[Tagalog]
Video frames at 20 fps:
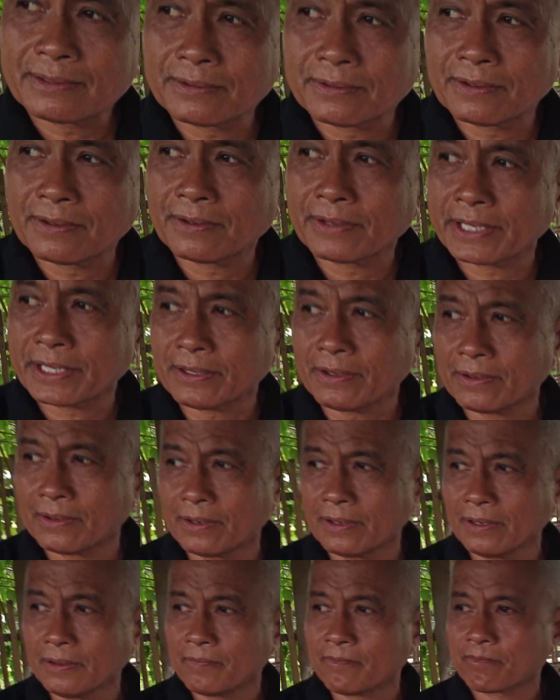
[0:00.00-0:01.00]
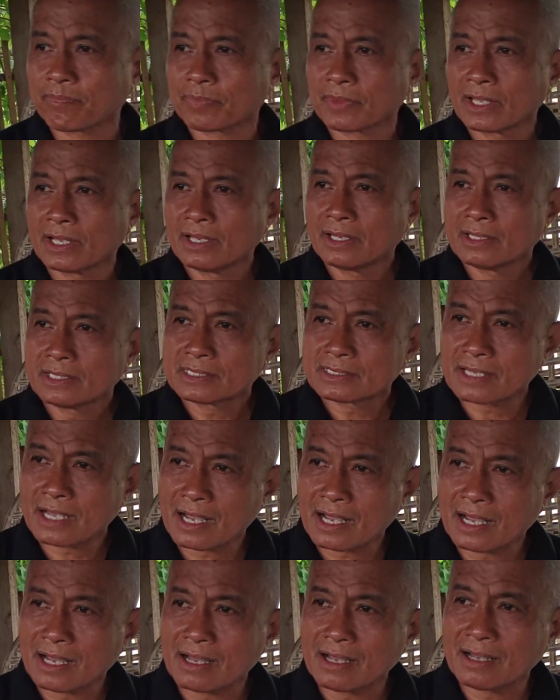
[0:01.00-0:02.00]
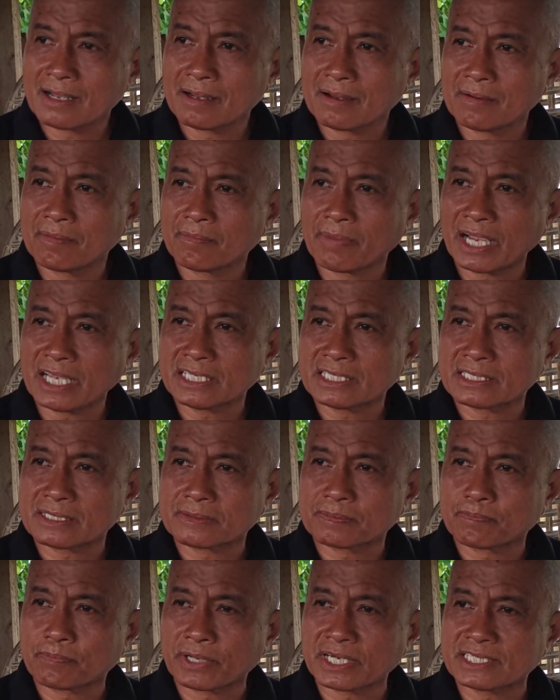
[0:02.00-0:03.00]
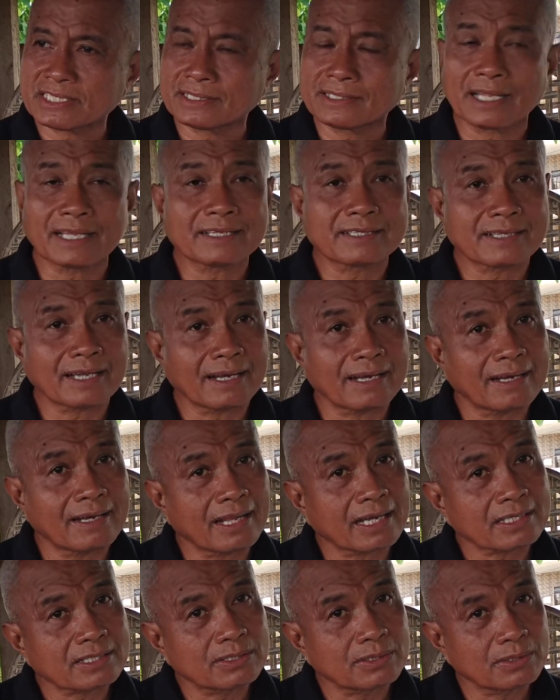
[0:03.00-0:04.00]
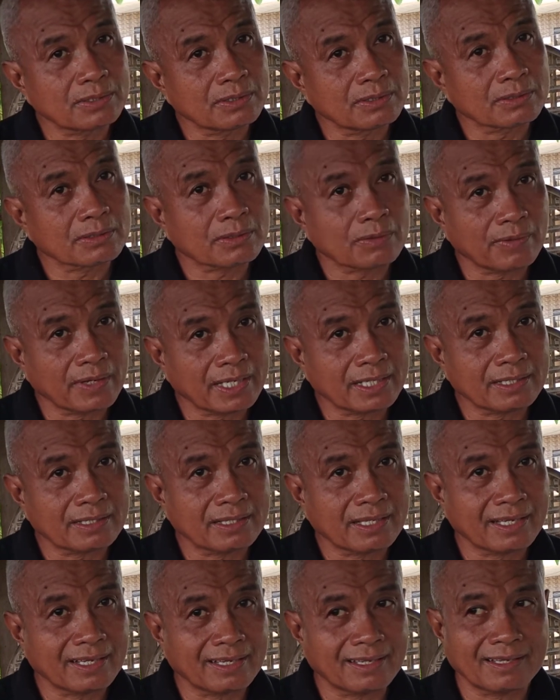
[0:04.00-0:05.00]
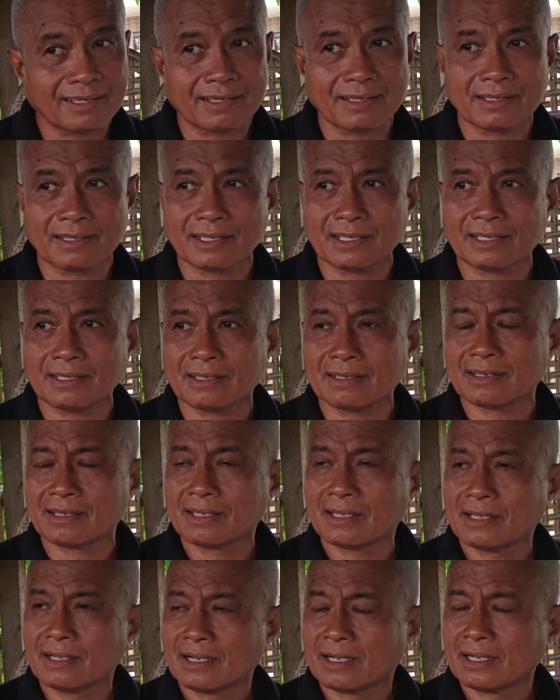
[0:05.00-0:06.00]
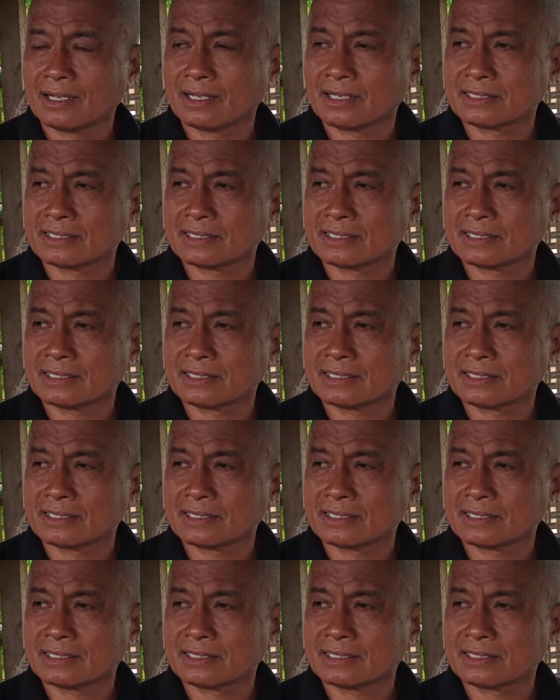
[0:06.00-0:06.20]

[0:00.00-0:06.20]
to recall, sa vice presidential election noong 2016,